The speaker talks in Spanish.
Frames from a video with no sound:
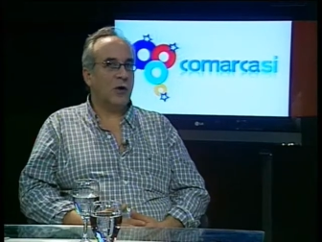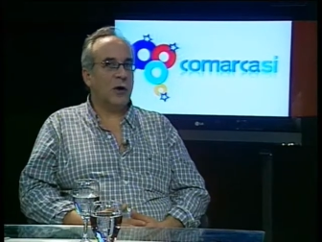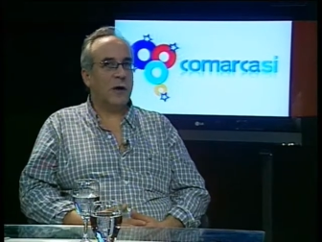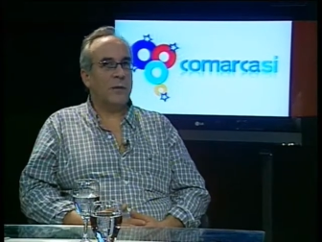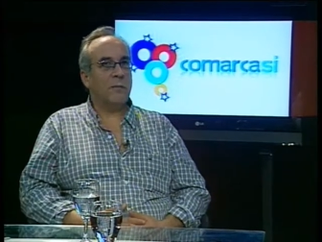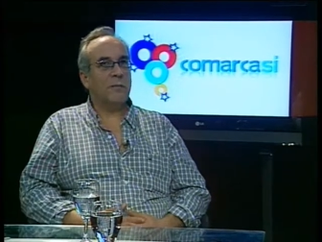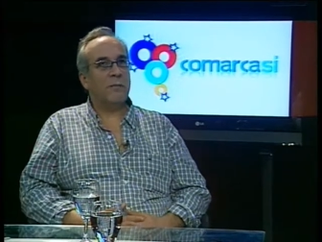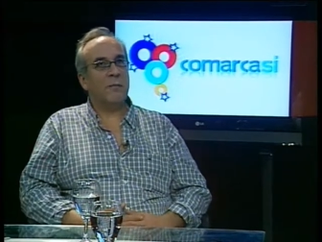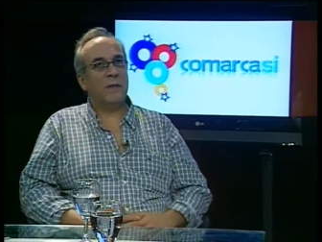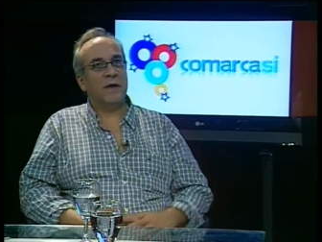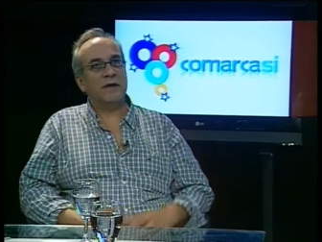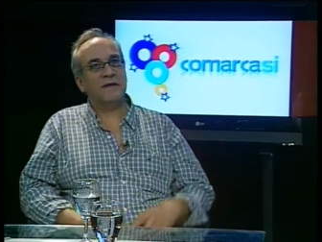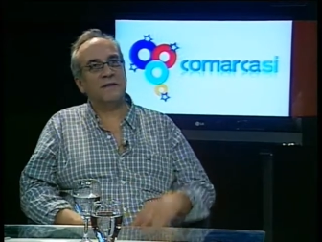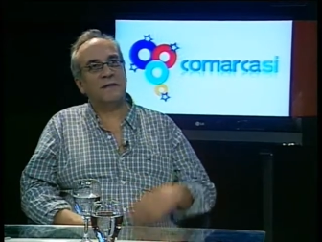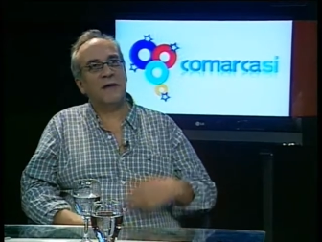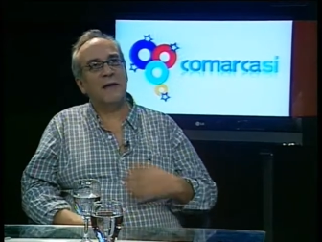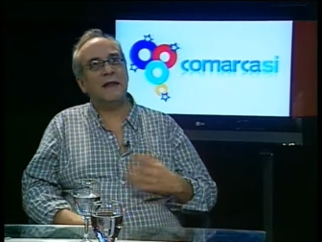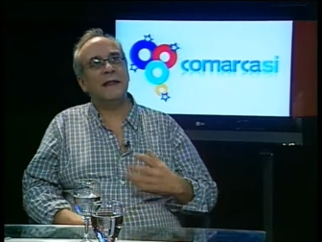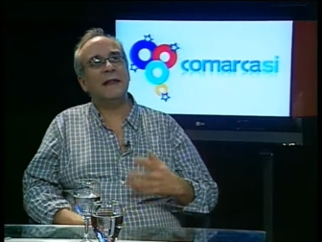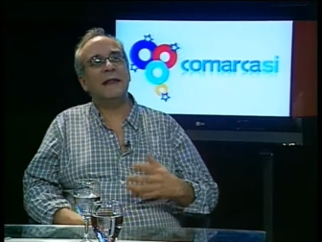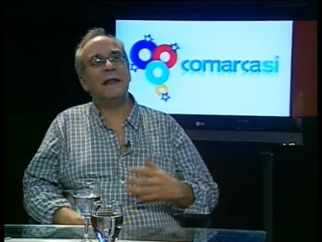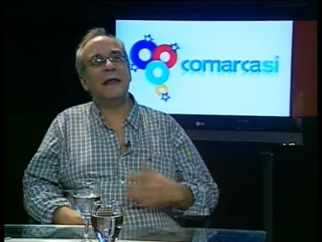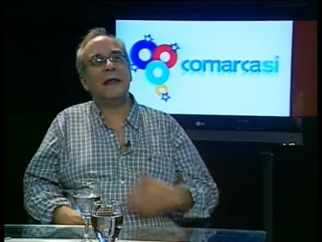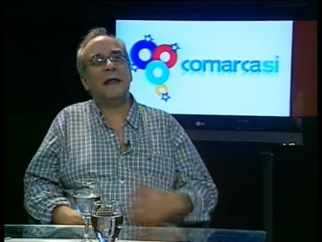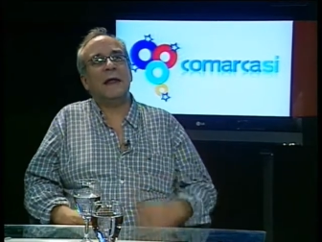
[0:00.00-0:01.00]

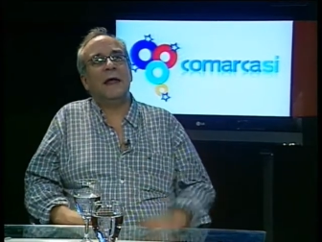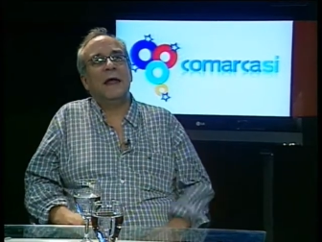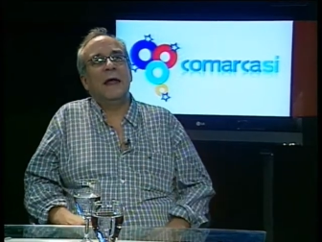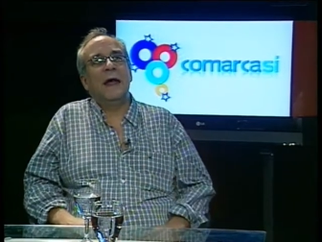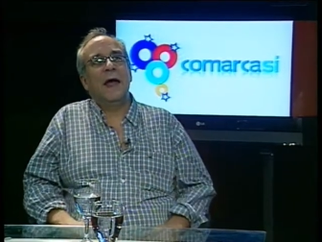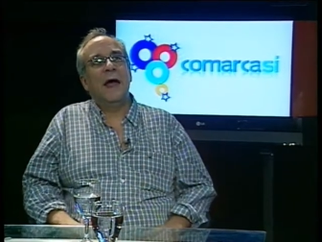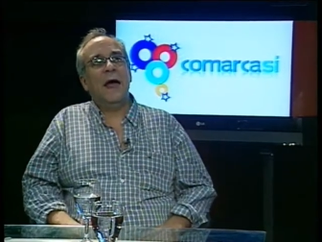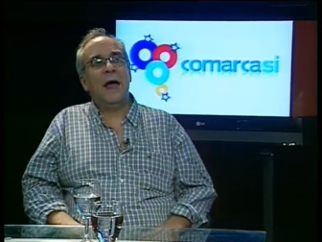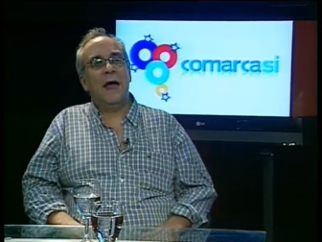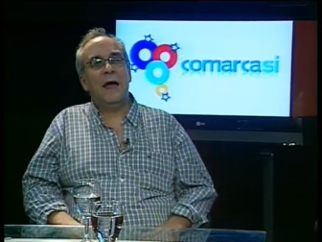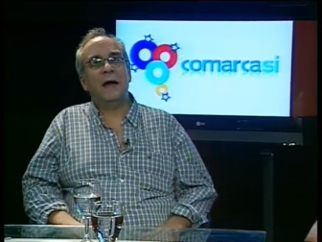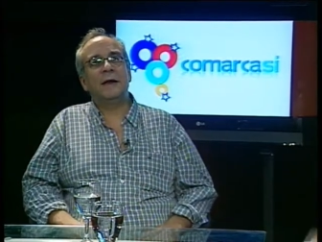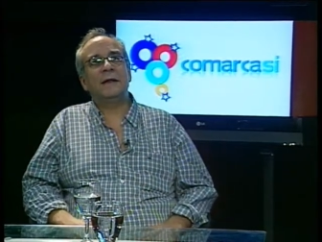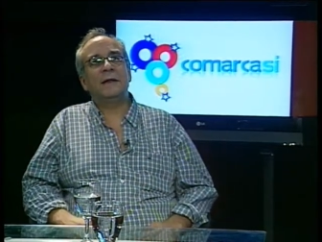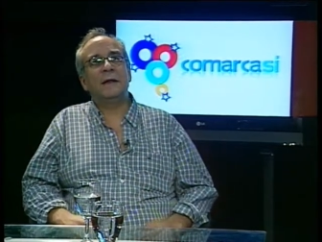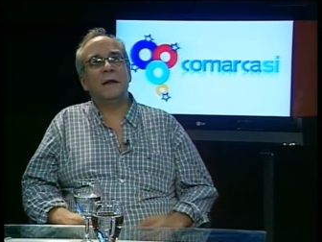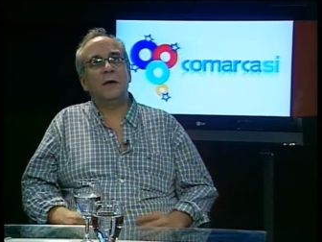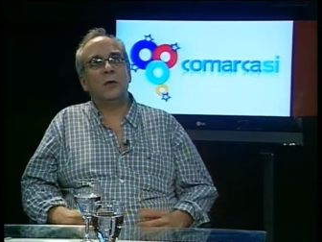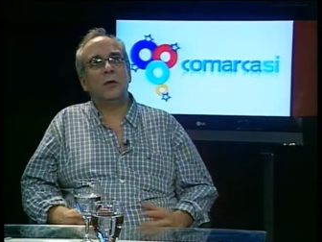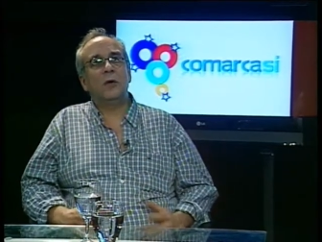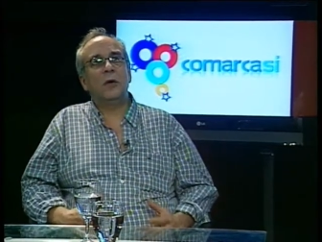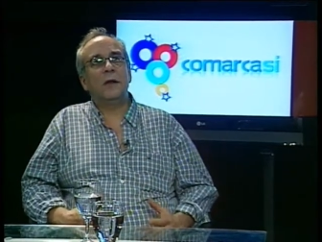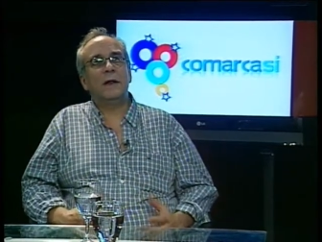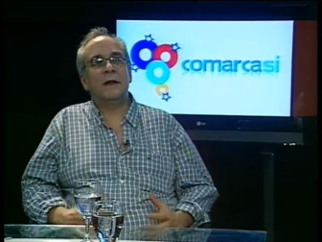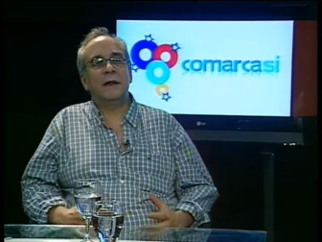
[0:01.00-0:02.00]
empezaste a darte
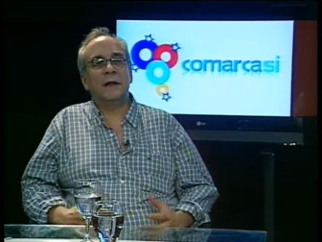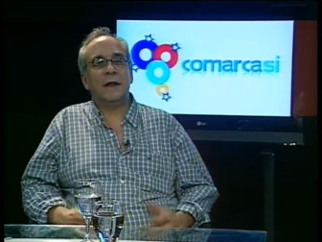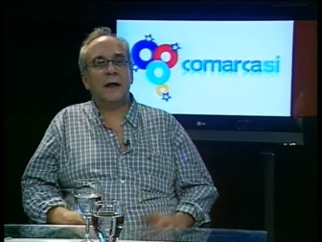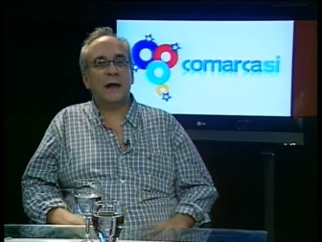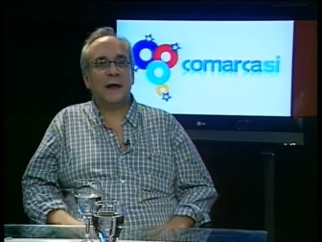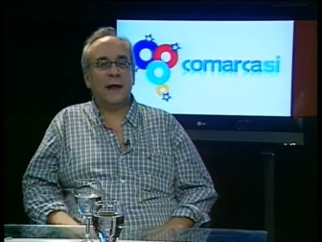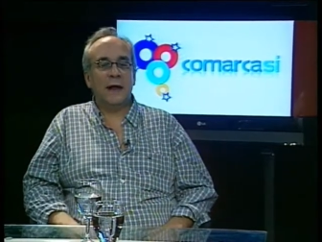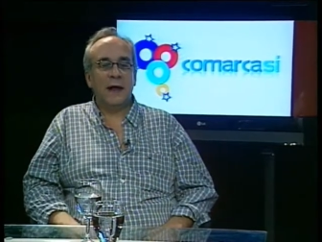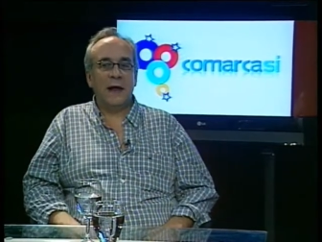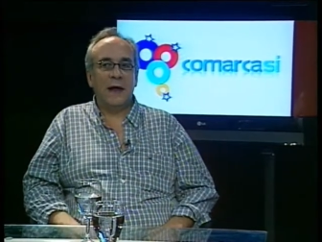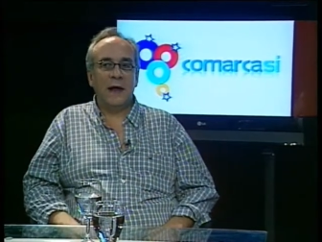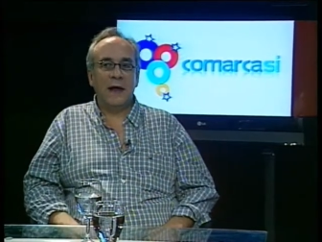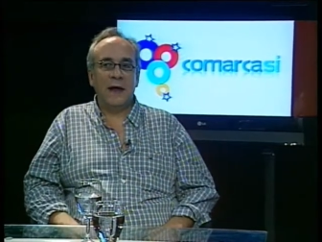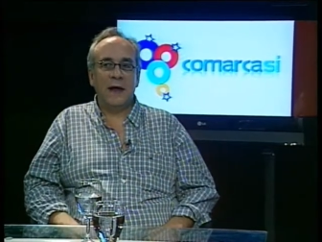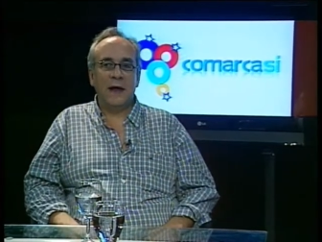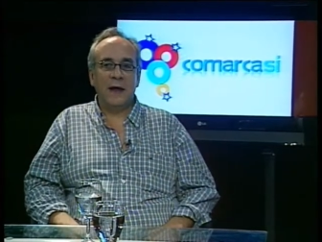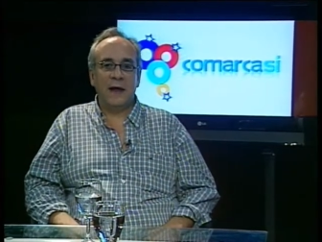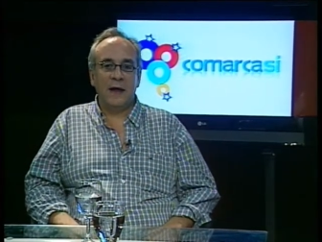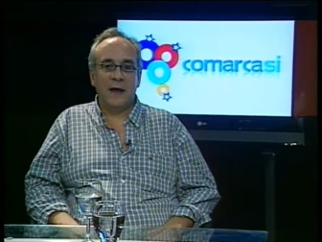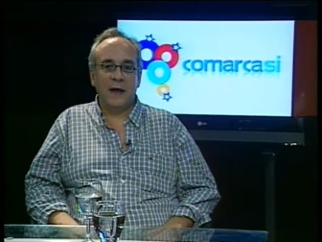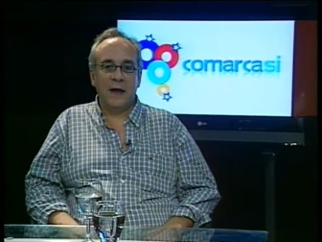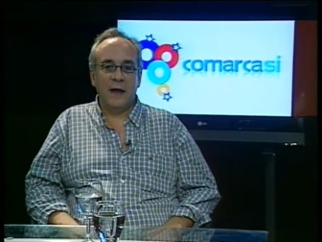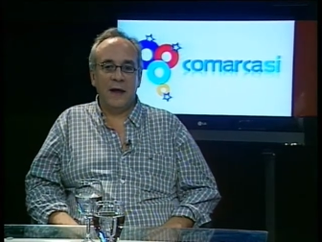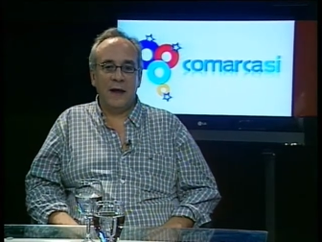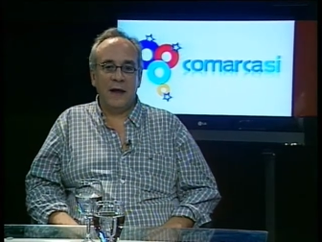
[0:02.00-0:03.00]
cuenta que
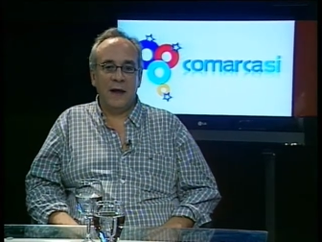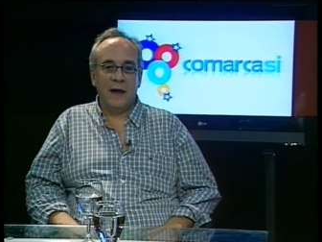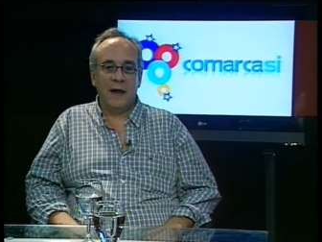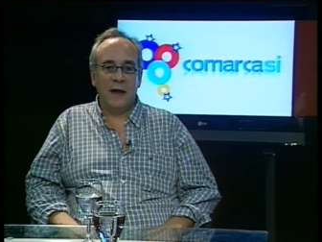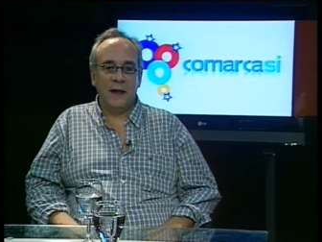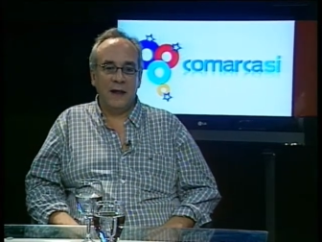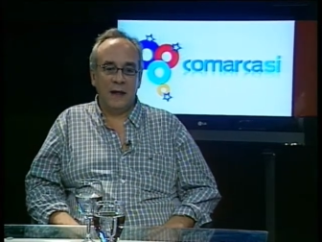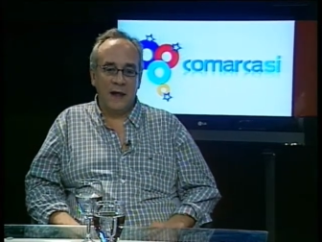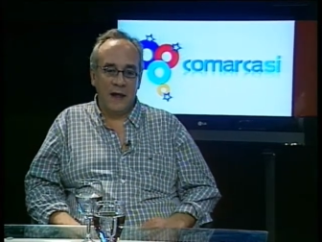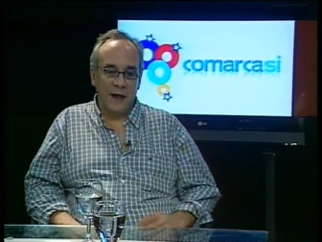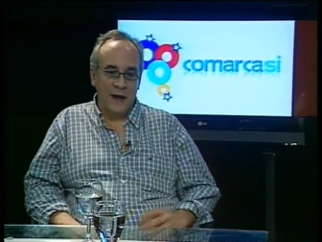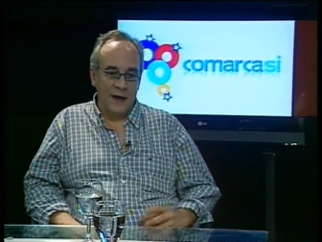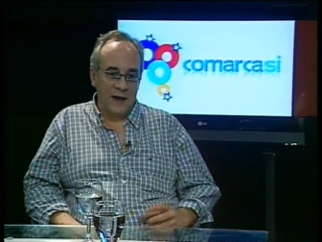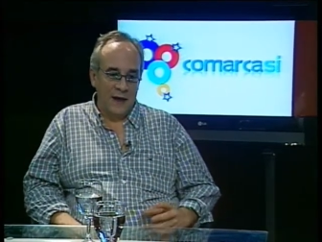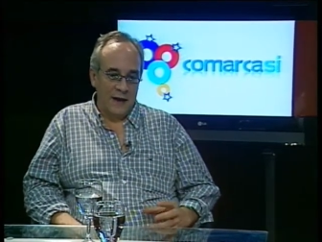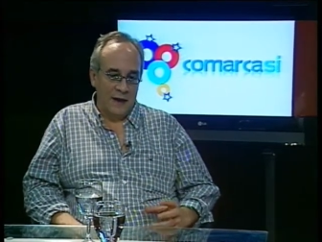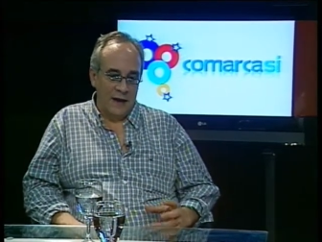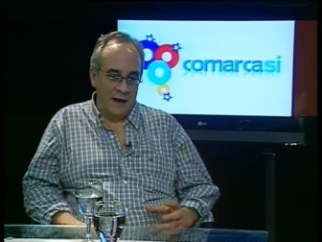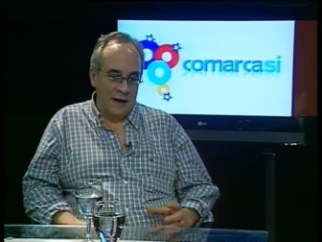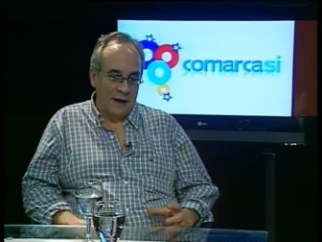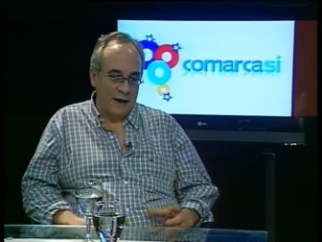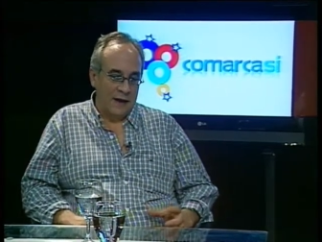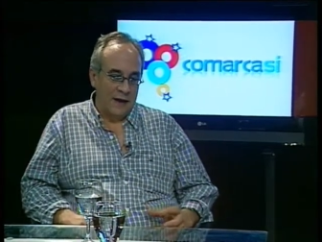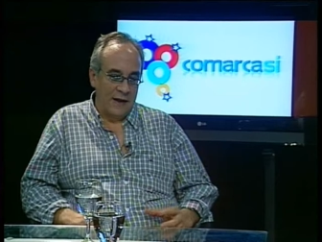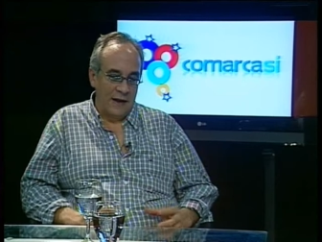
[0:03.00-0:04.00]
eh, eh,